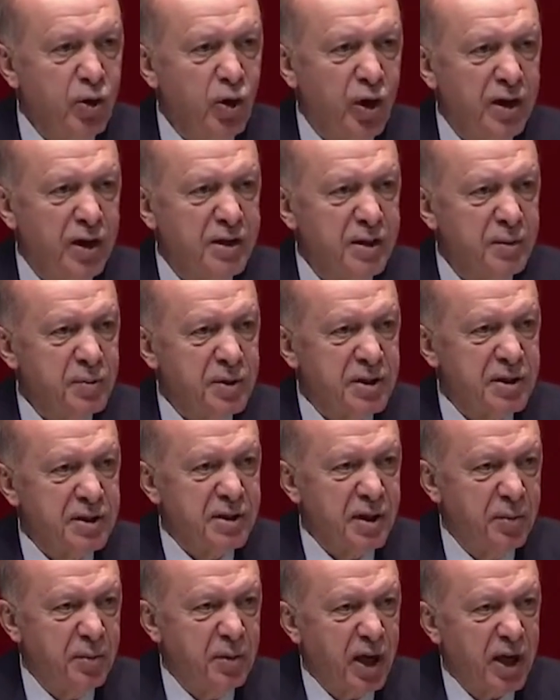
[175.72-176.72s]
Yeni
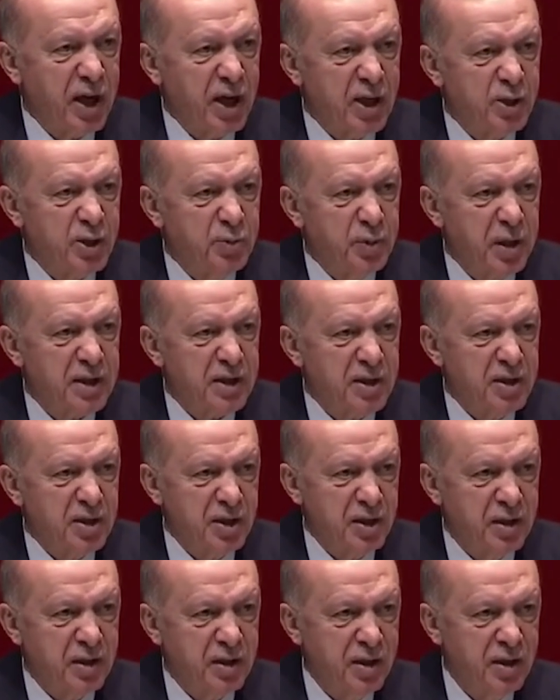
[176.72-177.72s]
yönetim sistemine
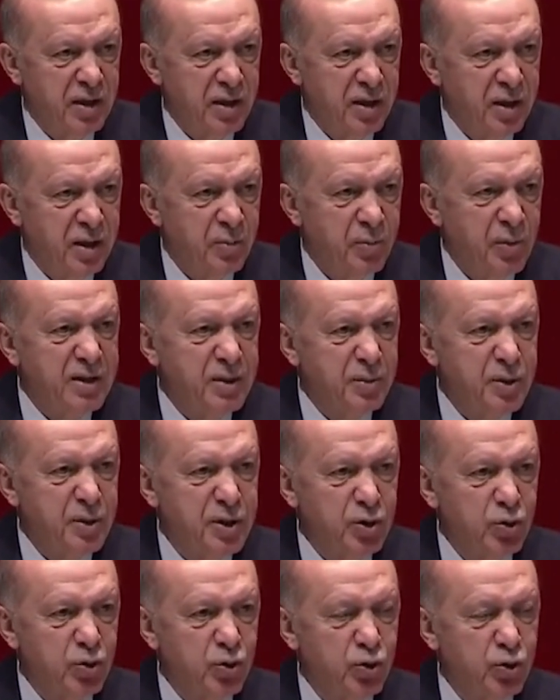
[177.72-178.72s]
geçmek için
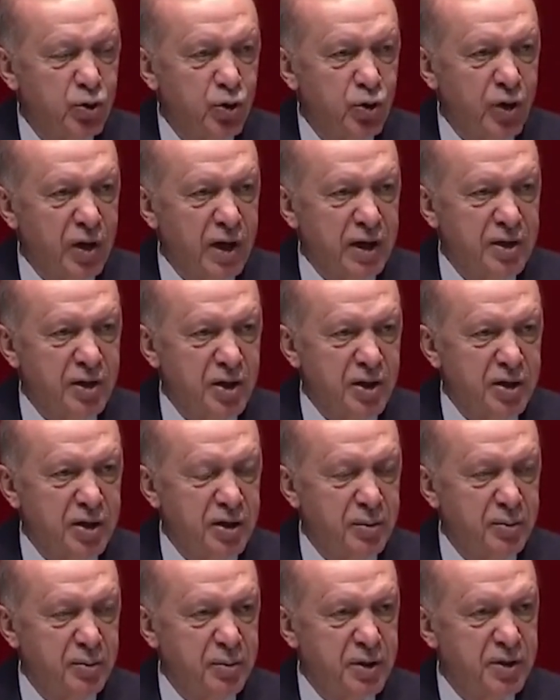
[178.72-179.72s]
milletimizin huzuruna
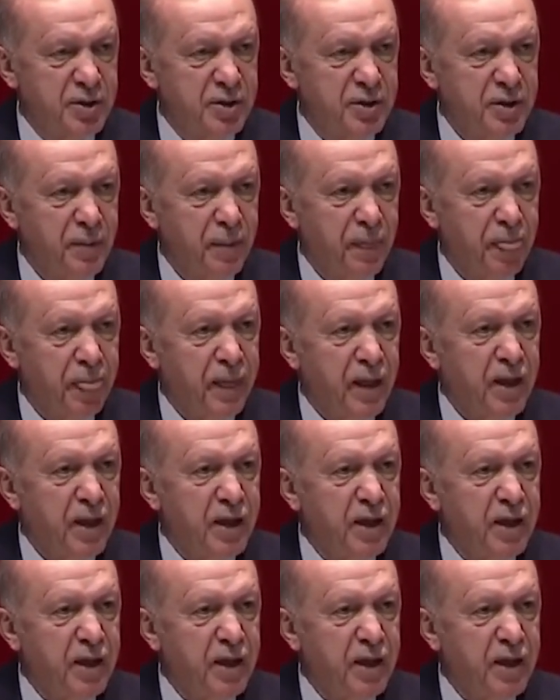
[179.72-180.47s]
çıktığımız